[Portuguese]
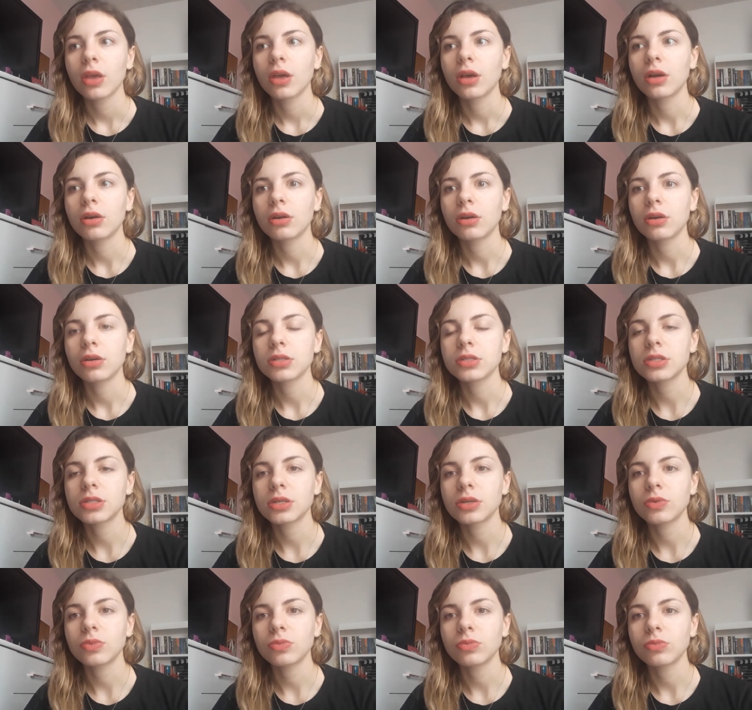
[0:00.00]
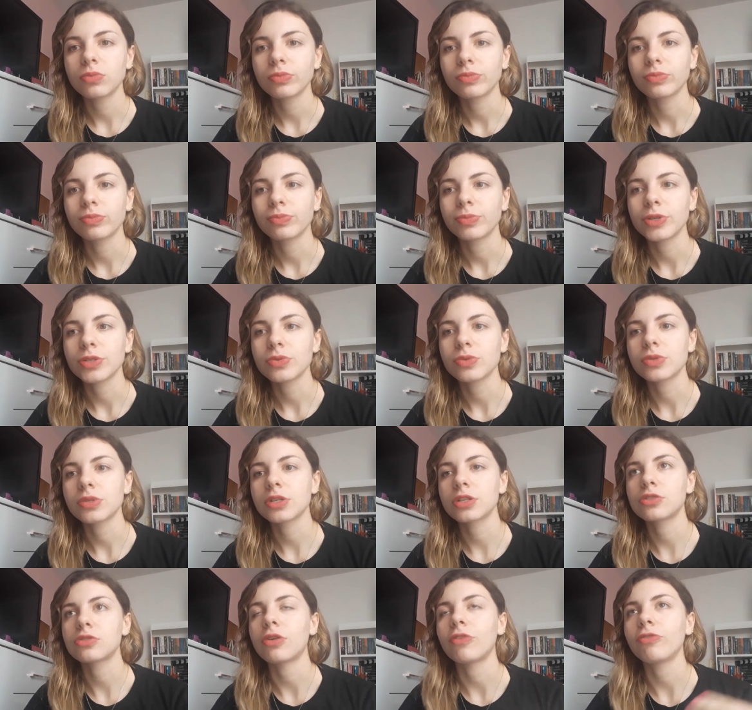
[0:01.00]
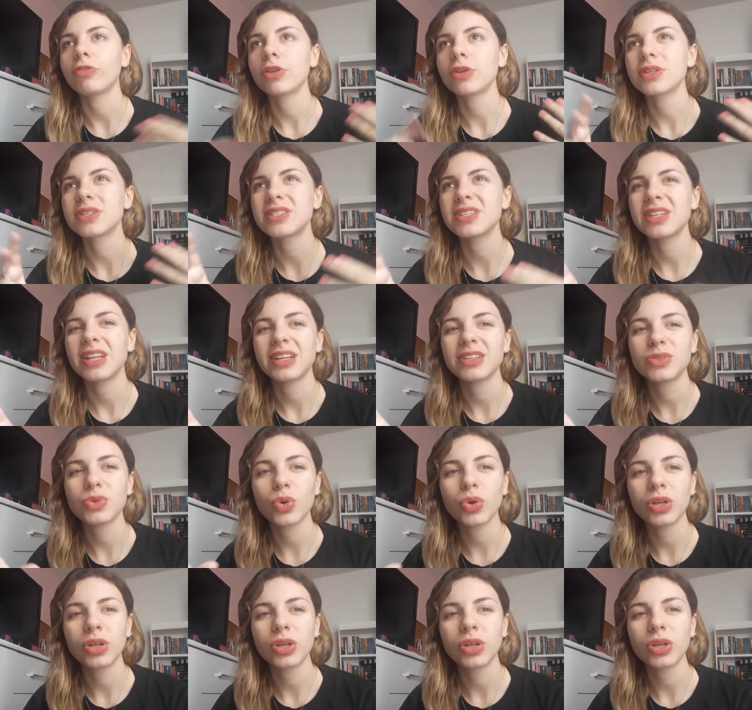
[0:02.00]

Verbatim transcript: uh, são pessoas que sofrem acidentes